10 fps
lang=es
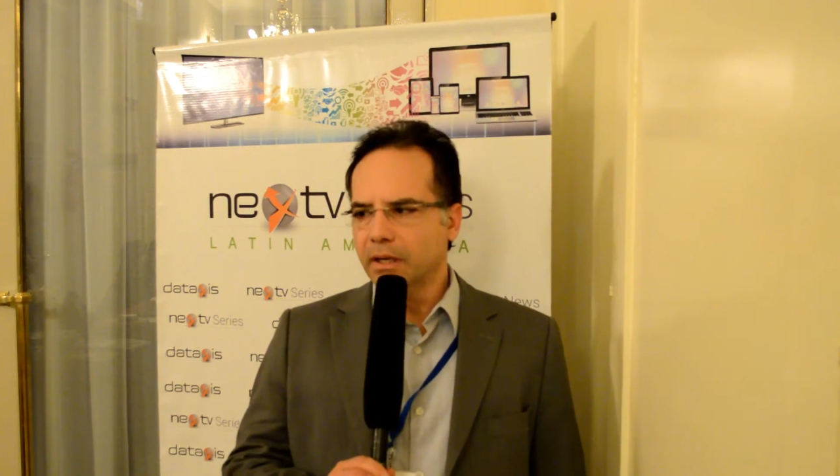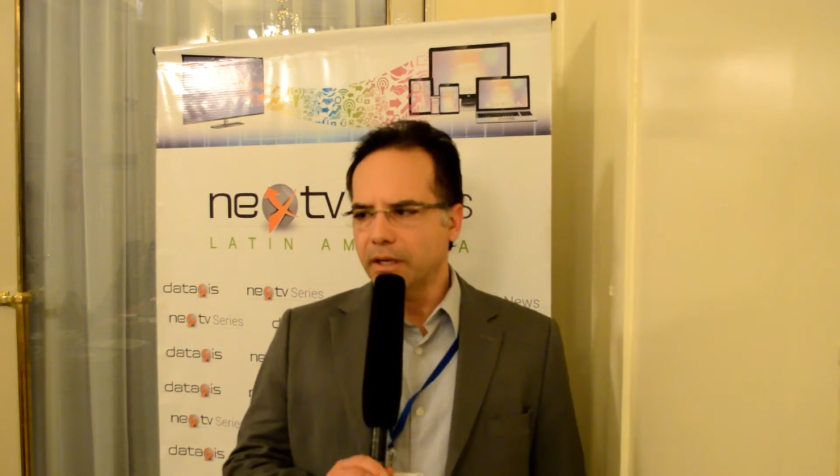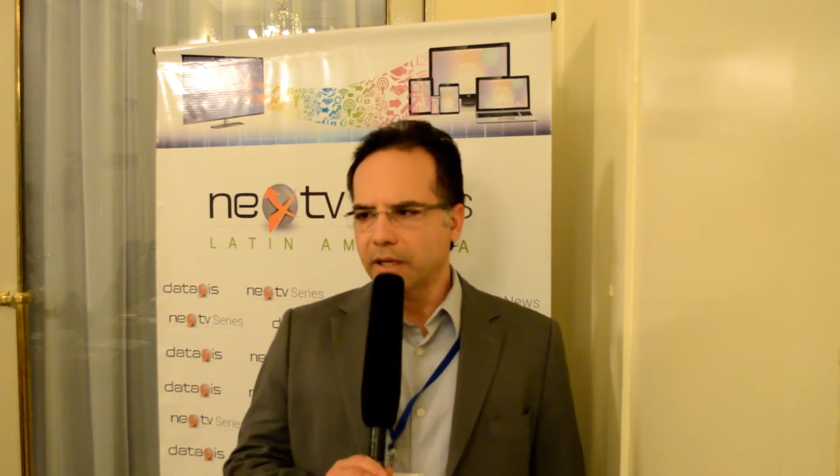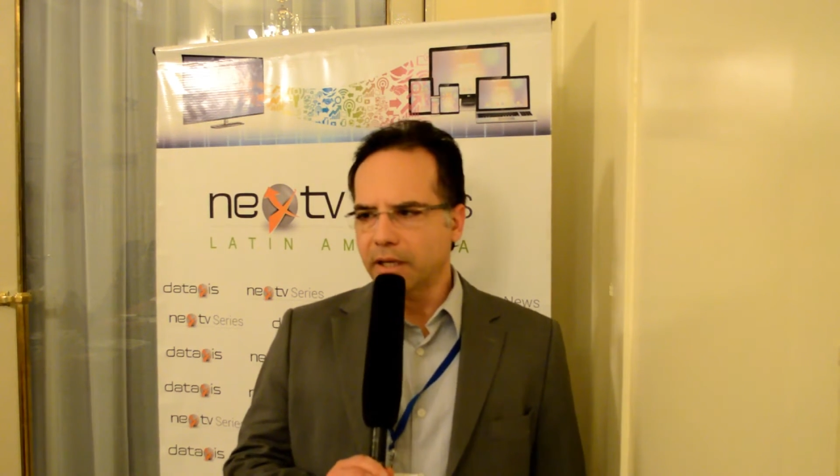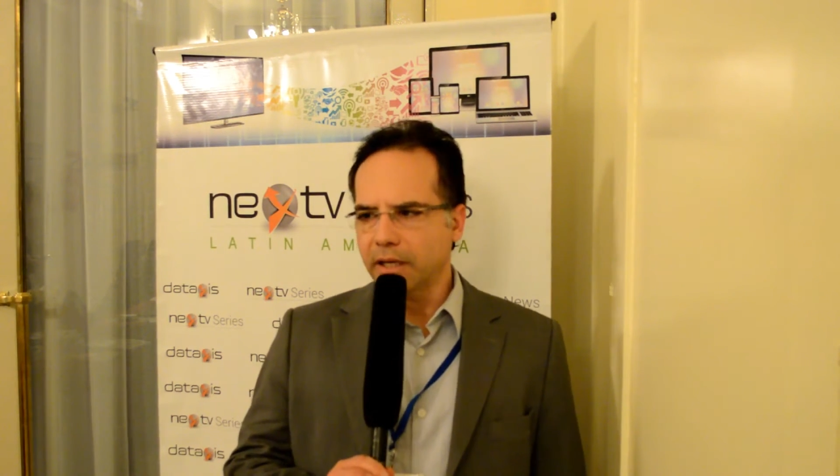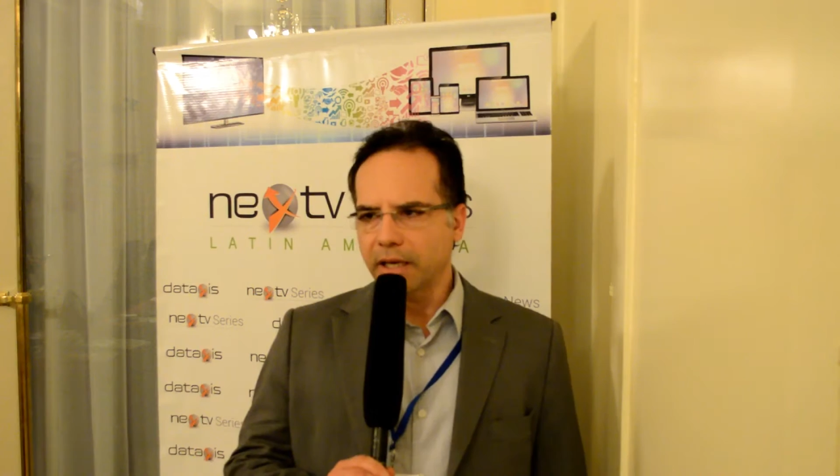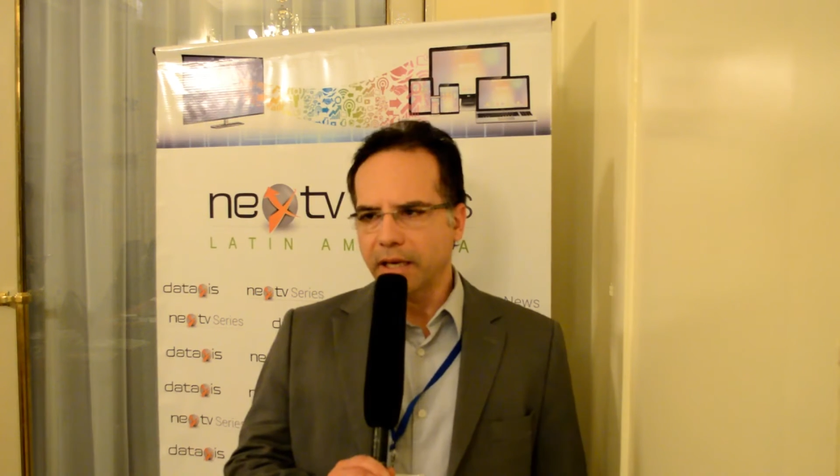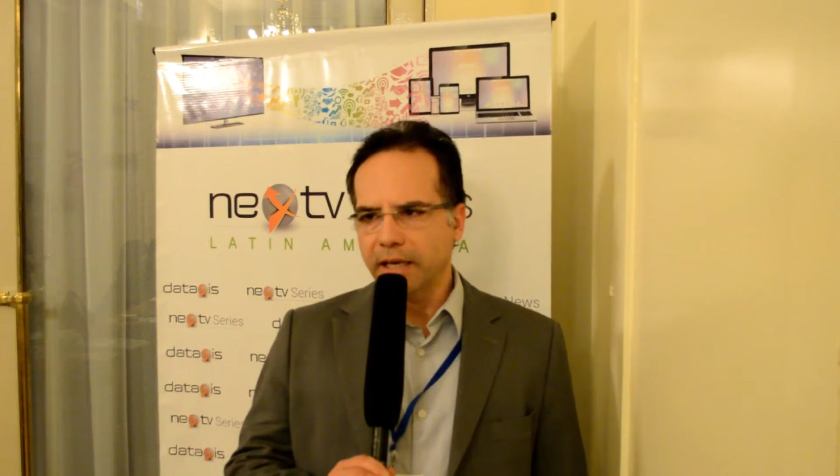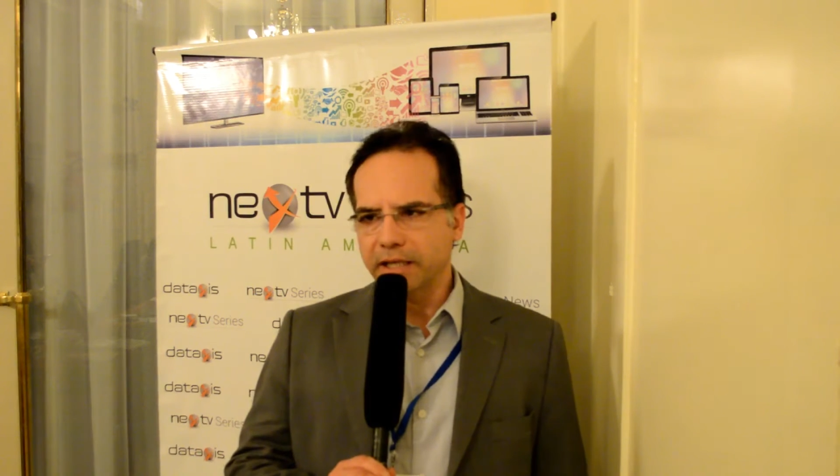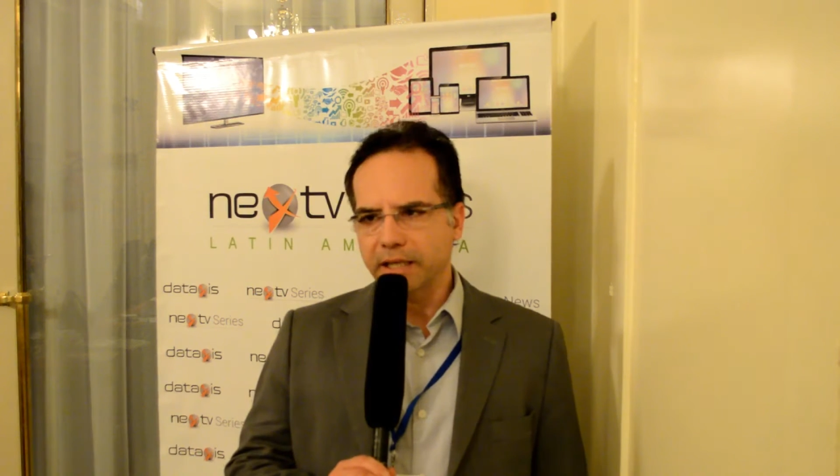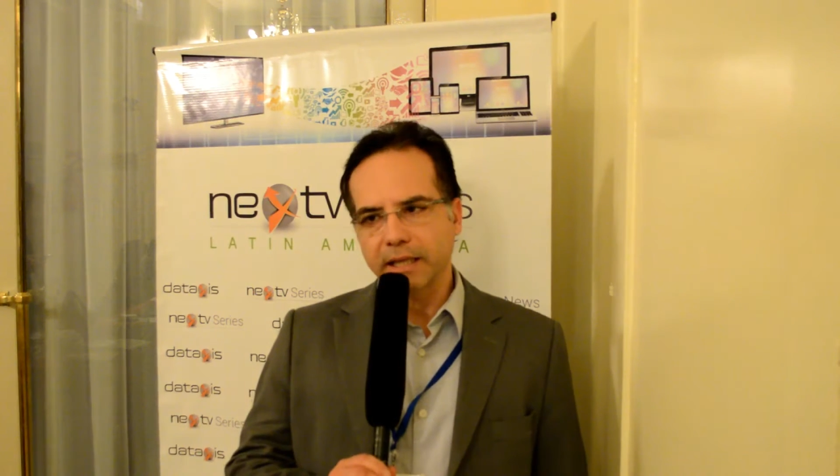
Y que ya